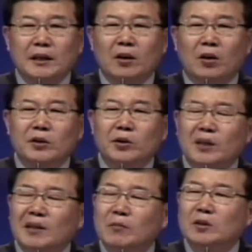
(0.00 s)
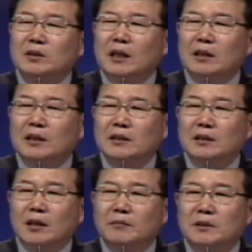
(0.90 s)
어느 교단 못지않게
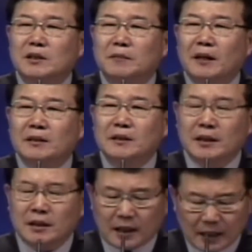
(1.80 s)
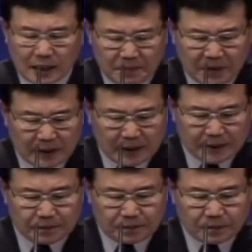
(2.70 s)
참 지방색이 강합니다.
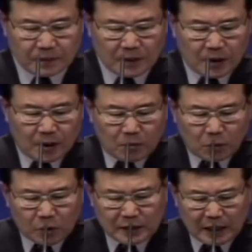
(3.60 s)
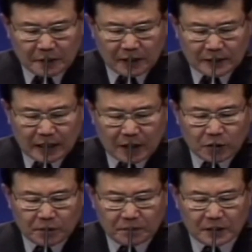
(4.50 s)
목사님과
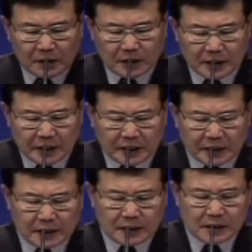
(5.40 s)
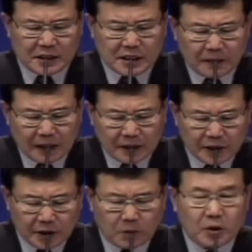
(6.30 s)
장로님들끼리
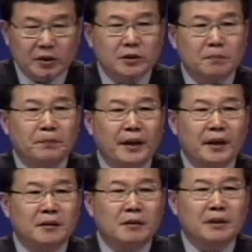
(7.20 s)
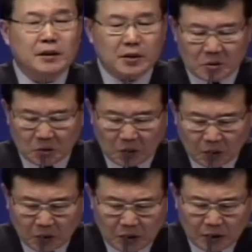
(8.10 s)
지방끼리 모여서 패를
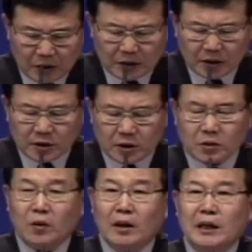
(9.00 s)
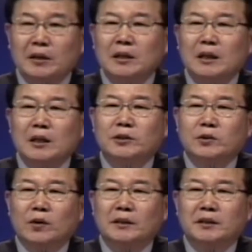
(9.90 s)
만들고 그것을 통하여
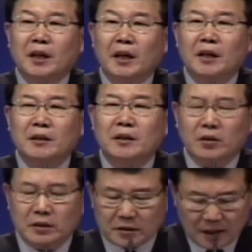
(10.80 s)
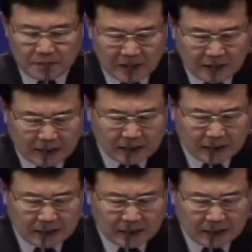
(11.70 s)
일정의 세를 형성합니다.